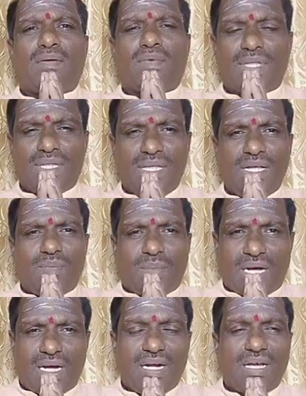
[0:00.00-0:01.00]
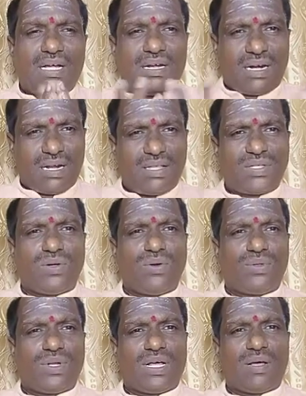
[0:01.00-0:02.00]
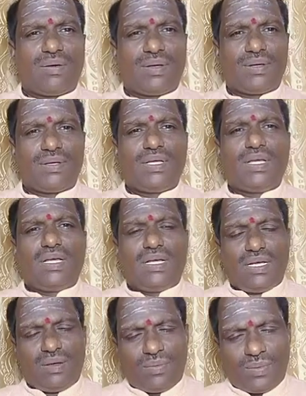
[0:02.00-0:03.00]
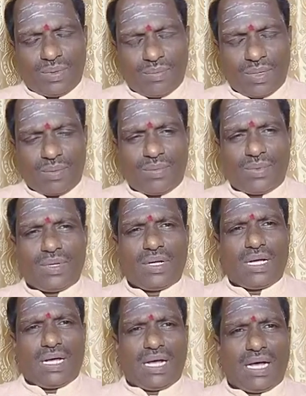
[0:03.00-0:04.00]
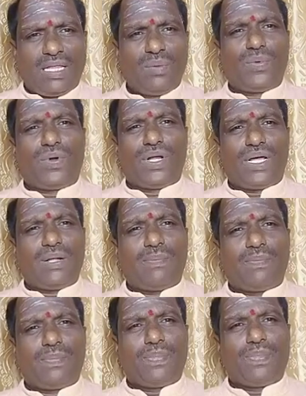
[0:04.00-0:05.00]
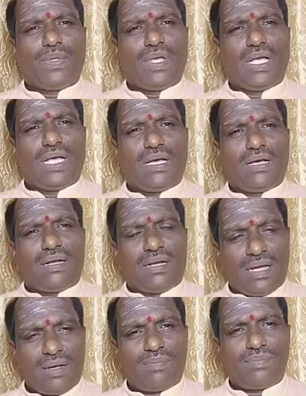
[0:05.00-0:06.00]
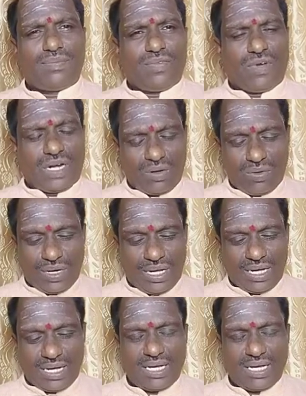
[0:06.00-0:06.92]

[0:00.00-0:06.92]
வந்து மக்களுக்கு நல்லது சொல்லி கொடுத்துருக்காங்க இந்த அதுபோல் நாம் வரக்கூடிய